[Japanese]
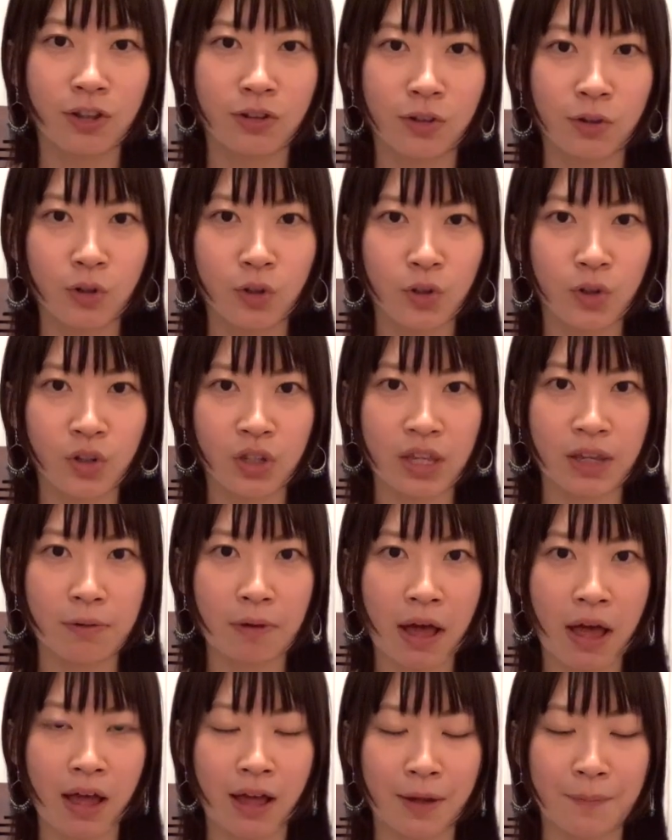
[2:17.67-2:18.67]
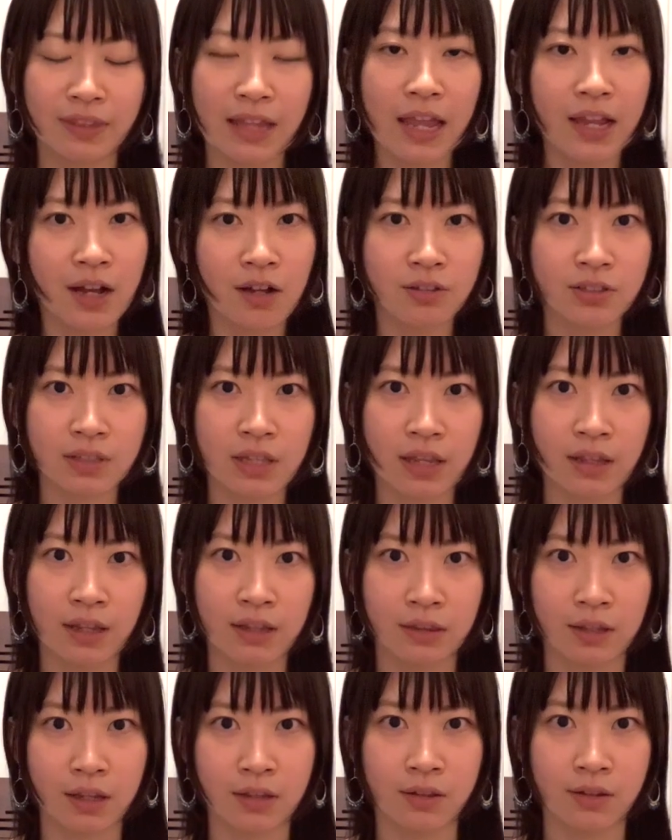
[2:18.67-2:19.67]
その時は大学生
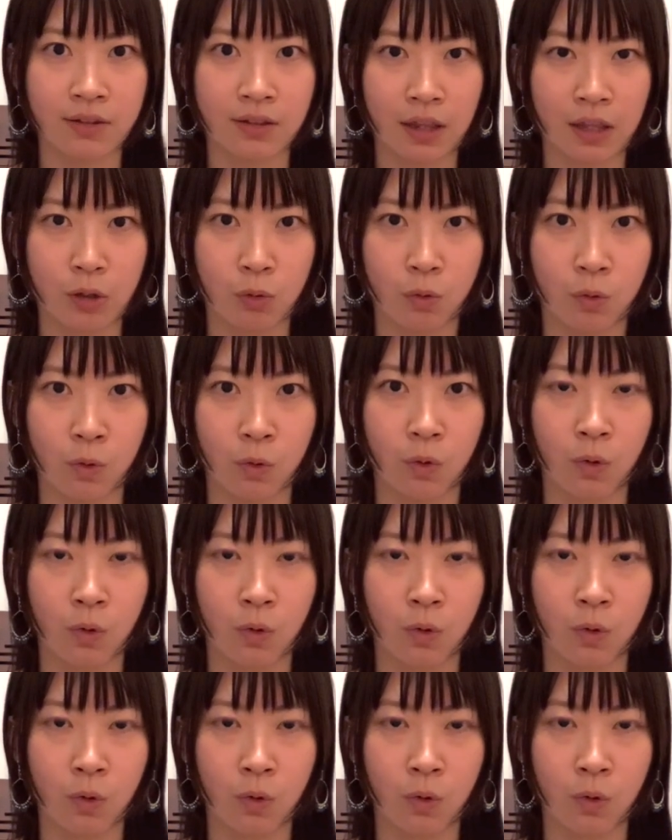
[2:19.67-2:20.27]
だったんですけど、